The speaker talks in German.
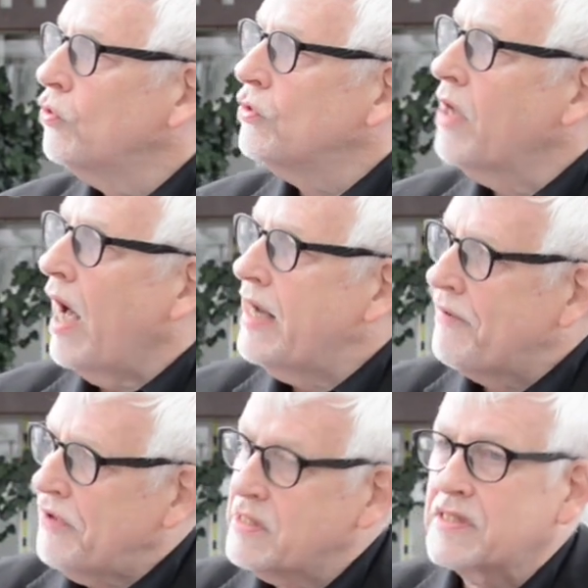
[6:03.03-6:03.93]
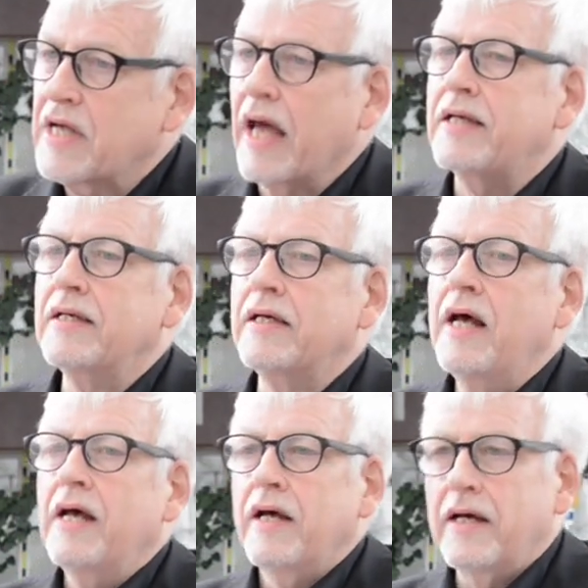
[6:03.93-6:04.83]
zu Heinerfest
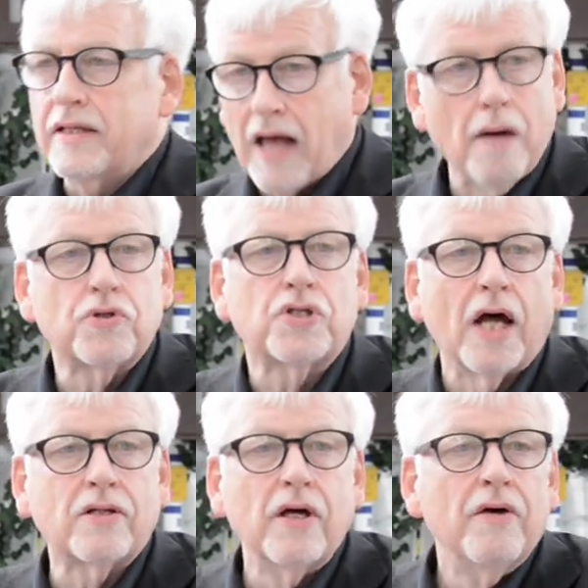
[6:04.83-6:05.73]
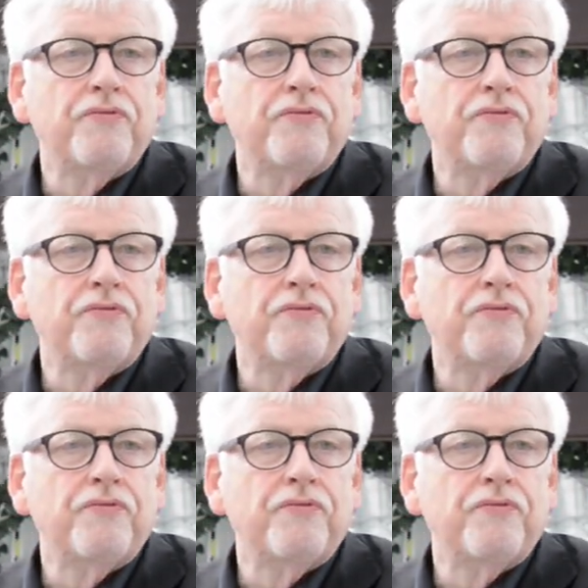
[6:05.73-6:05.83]
Zeiten äh, Darmstadt